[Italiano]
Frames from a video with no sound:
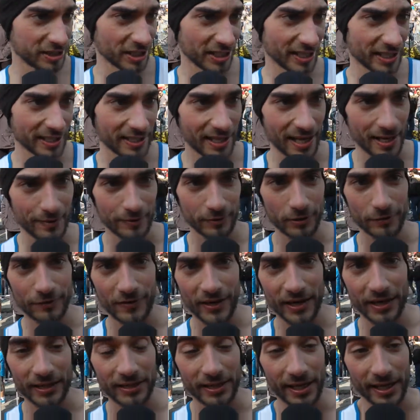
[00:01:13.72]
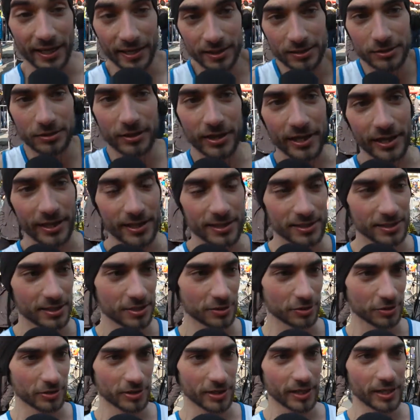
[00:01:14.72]
ci credevo di fare terzo, eh, nel
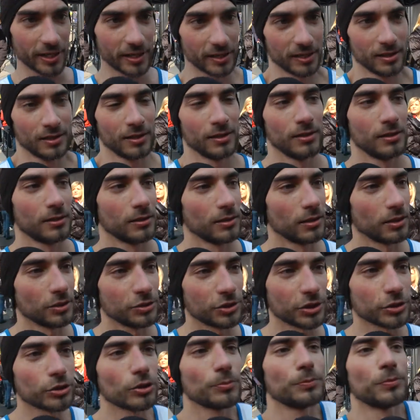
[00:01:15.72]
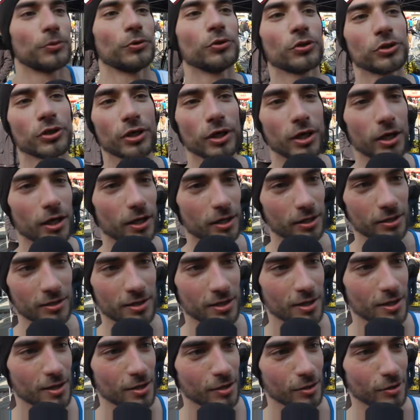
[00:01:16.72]
senso che a un certo punto
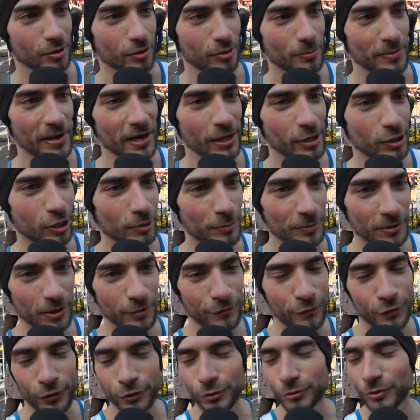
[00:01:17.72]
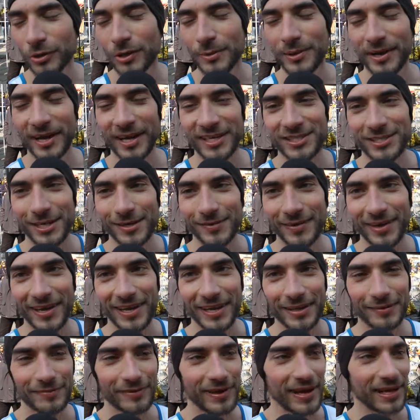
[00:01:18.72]
con un bel colpo di fortuna magari ce l'avrei
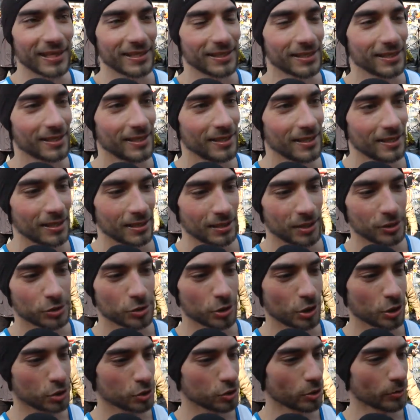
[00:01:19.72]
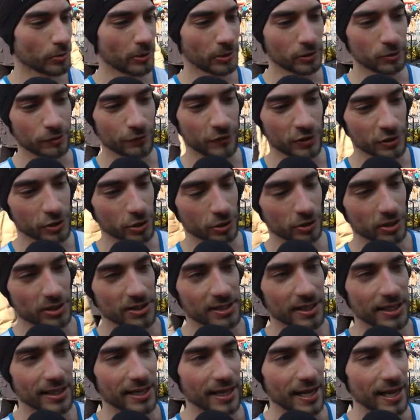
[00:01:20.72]
anche fatta. Adesso non so quanto fossero
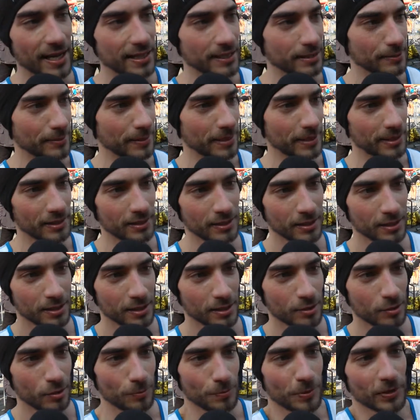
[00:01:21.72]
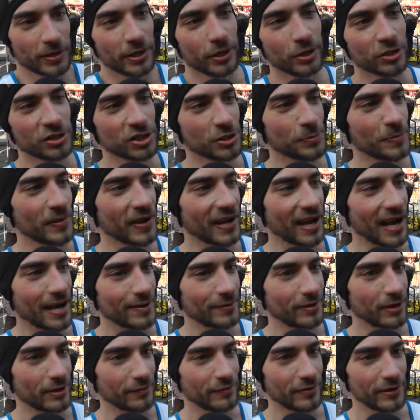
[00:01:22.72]
distaccati, ma un pochino ci
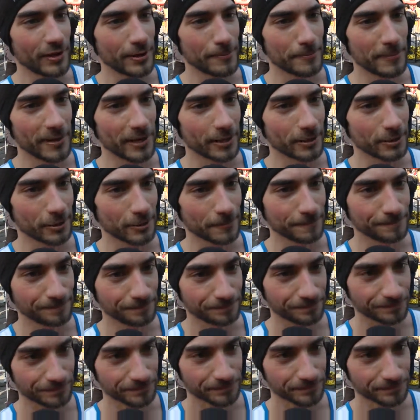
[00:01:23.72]
speravo alla fine, ammetto.